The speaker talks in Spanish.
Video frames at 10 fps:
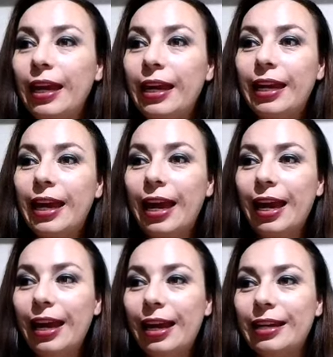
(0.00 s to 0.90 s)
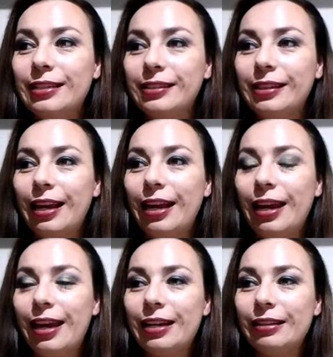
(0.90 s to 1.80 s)
y que
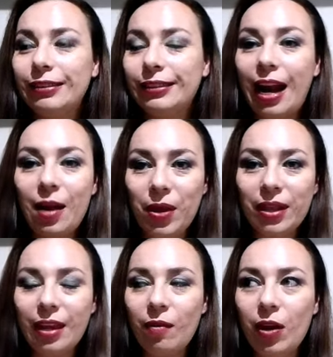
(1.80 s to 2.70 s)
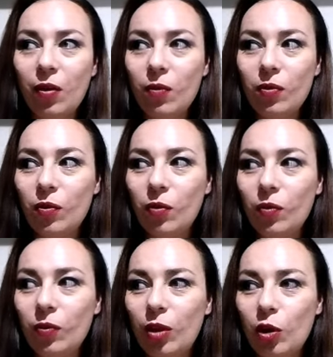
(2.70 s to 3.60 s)
este, realmente luego
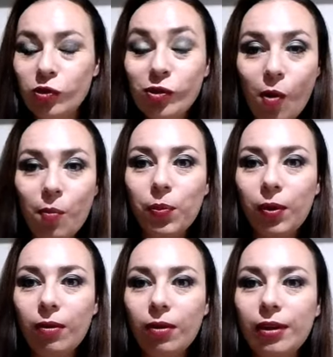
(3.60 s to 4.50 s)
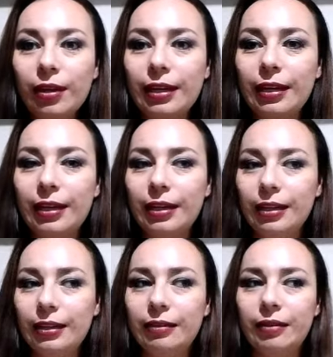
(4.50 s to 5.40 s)
no los compro
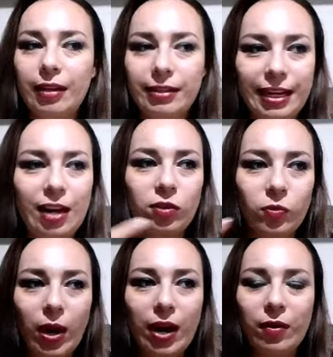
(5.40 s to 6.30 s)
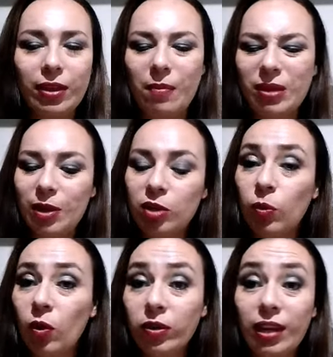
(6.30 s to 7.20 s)
y si los vuelo y demás, me los
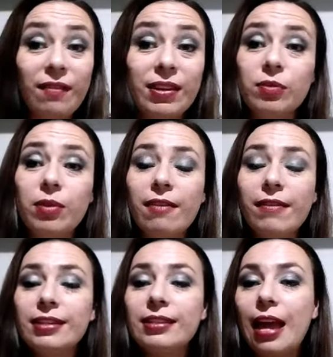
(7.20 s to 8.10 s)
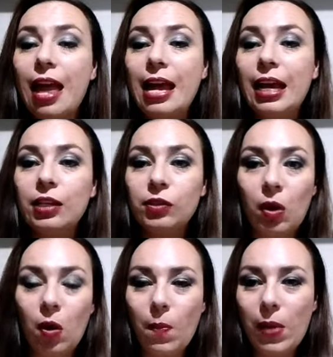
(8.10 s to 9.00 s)
pongo tal vez una vez
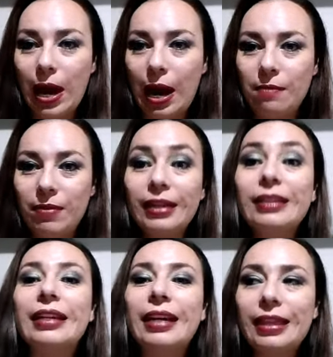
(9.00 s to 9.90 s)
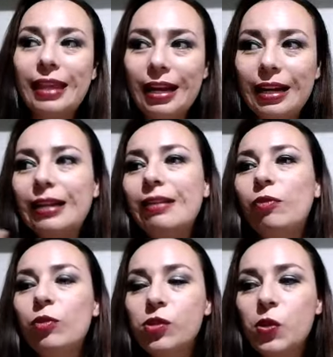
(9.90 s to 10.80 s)
solo para ver qué
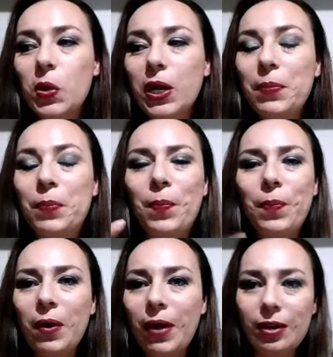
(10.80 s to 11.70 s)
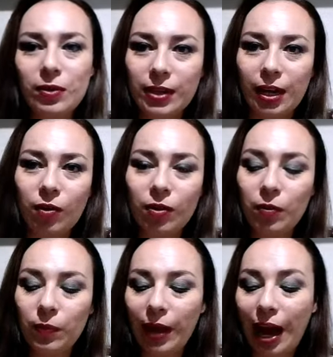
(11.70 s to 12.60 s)
tal funcionan, pero ahí los dejo,
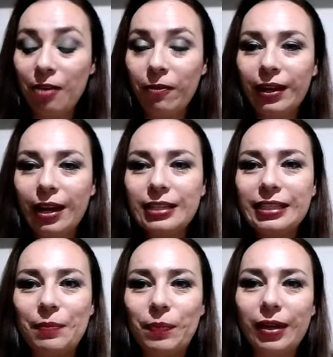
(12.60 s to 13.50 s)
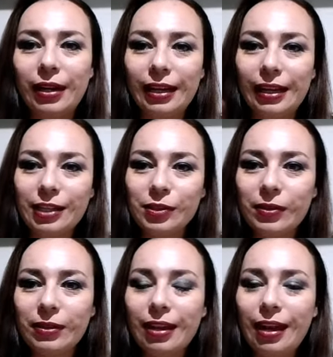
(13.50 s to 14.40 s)
¿no? Al final siempre
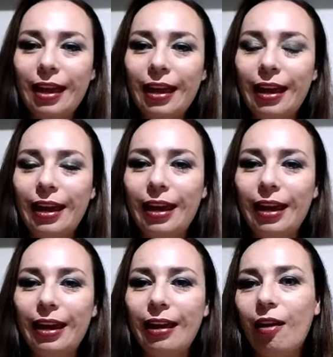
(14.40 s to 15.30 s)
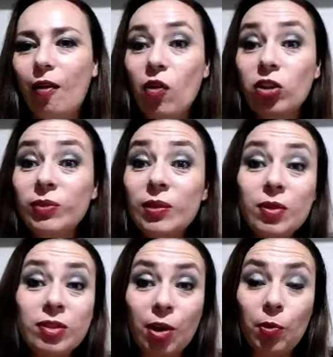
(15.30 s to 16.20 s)
regreso eh, con los
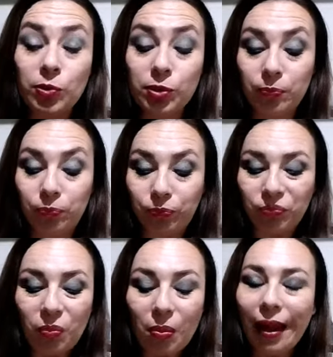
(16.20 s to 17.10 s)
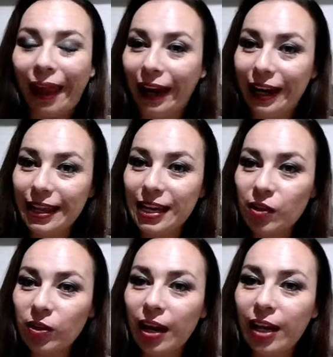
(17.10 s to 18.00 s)
mismos que uso. Y de
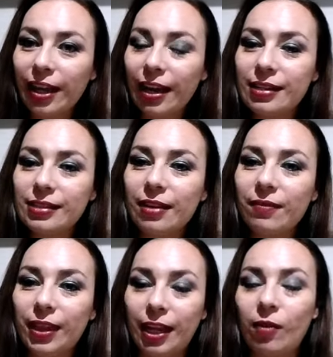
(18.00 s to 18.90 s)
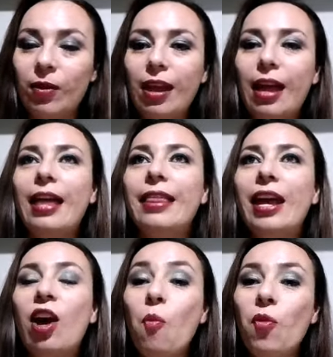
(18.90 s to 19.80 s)
eso trata este video,
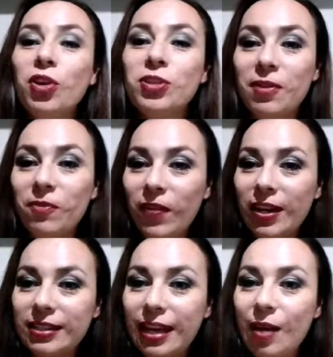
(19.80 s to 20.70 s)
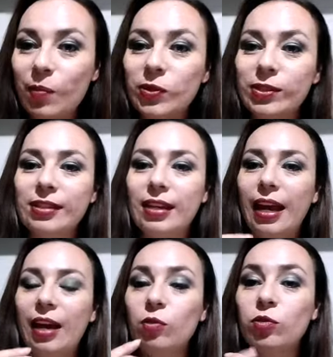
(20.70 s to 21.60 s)
de cómo nos enfrascamos
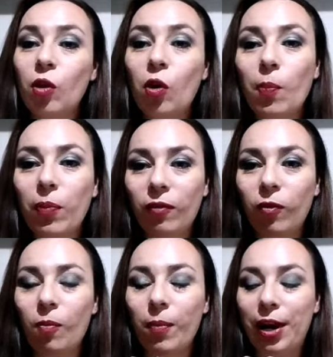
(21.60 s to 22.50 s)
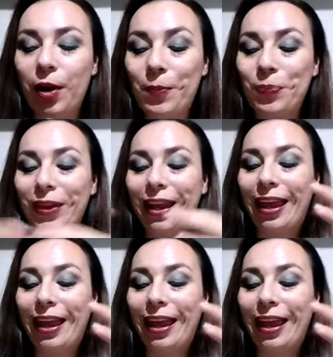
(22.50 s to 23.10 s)
en un solo perfume, ¿no?